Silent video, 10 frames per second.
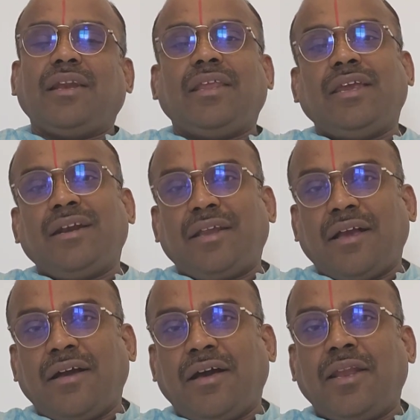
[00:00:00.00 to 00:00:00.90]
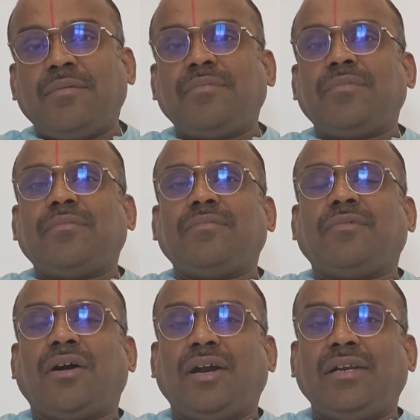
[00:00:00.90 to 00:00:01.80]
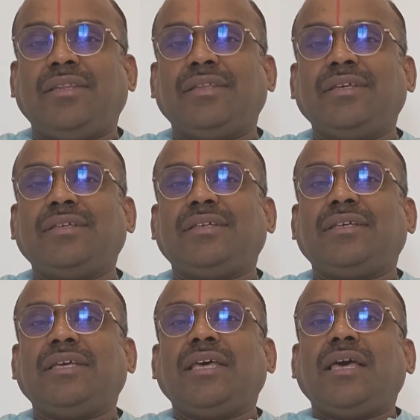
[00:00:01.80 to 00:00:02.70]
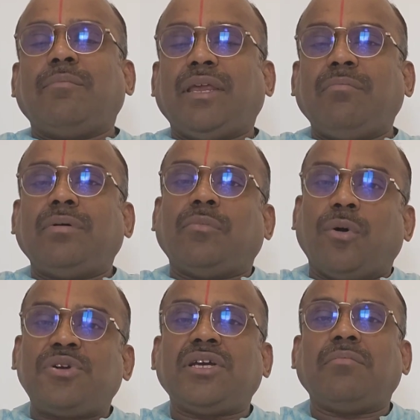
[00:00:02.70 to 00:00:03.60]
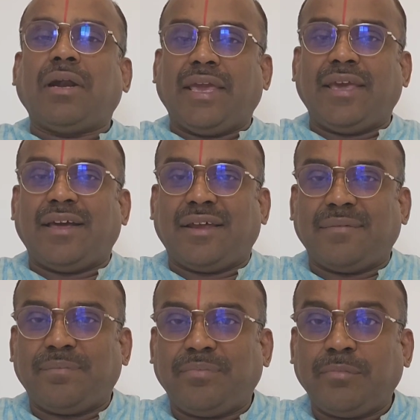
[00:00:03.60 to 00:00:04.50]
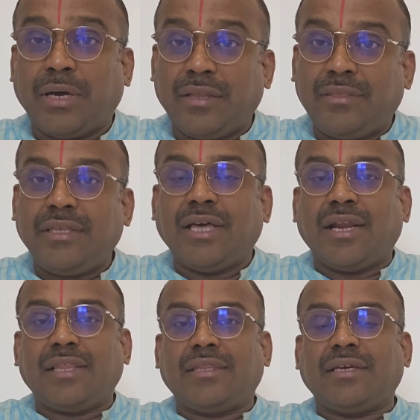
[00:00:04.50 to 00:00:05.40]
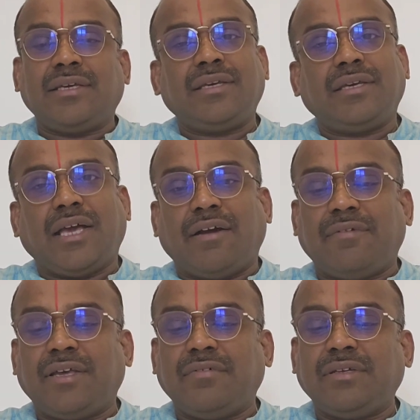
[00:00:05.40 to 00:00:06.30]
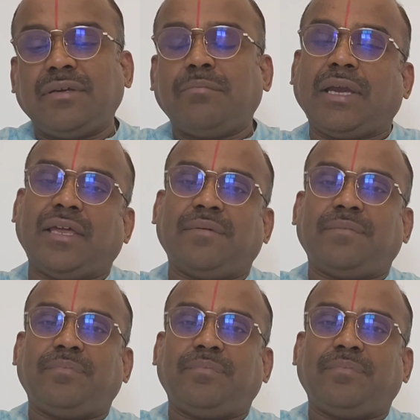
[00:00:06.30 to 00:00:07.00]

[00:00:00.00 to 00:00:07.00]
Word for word: நீண்ட காலம் வாழ்ந்து பின்பு மோட்சம் அடைகிறான் பருத்தி தானத்துக்கு அவ்வளவு பயன்